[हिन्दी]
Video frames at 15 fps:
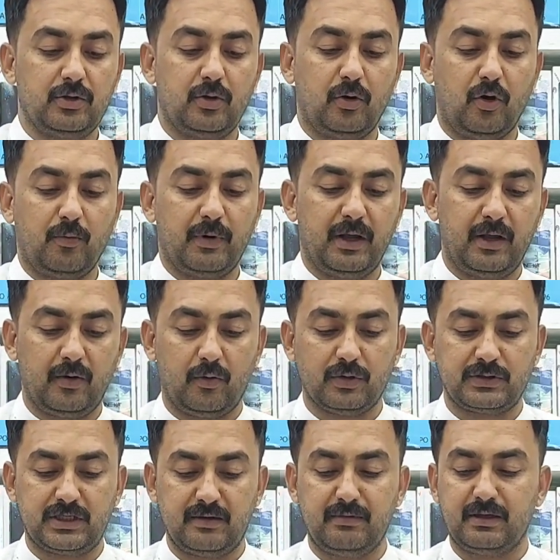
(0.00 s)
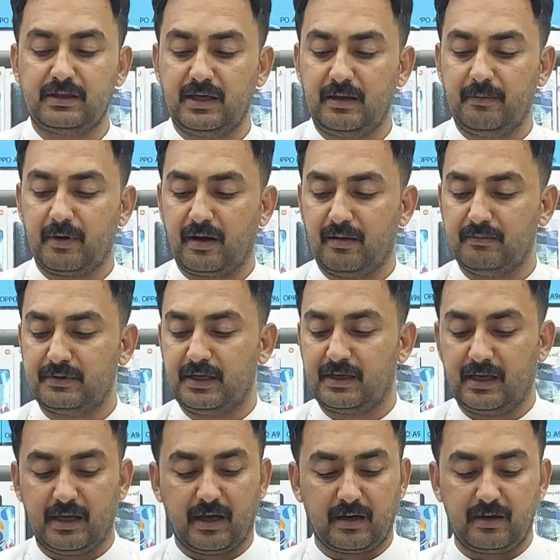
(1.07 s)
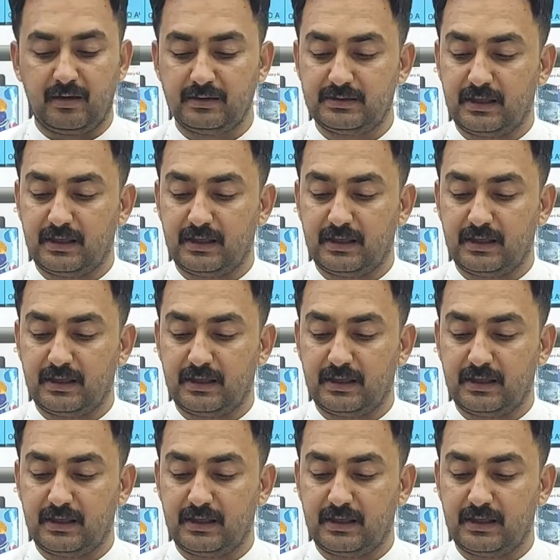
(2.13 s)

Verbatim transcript: तो लोग बड़े गुस्से में थे बरहम थे कि यार